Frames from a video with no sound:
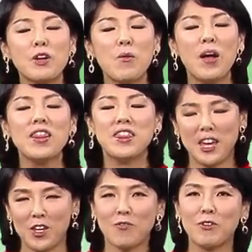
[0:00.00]
everyone.
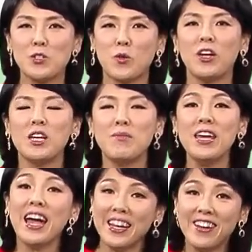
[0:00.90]
Thank you for joining
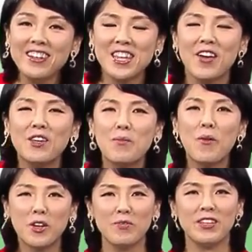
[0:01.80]
me. 안녕하세요.
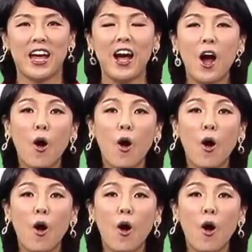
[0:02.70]
이보영입니다.